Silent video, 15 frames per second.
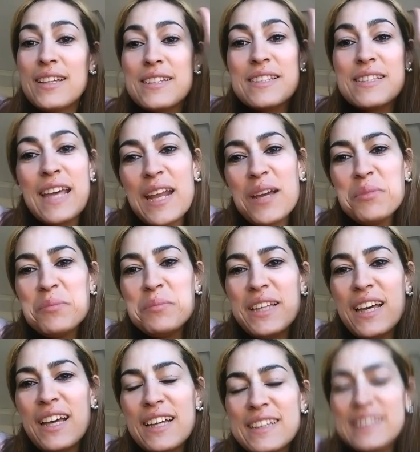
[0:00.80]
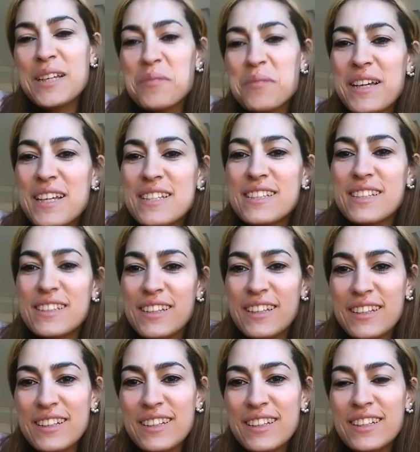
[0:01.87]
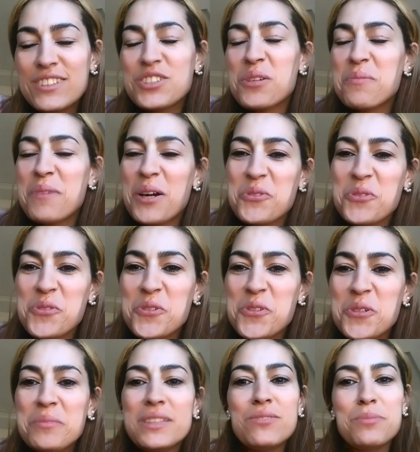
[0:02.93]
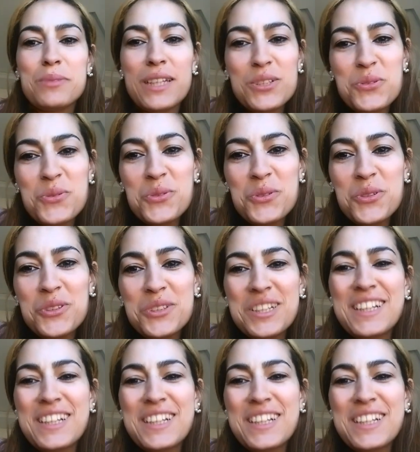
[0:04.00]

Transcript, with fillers: سلام بنات لاباس كي دايرين شخباركم كيف بقيتو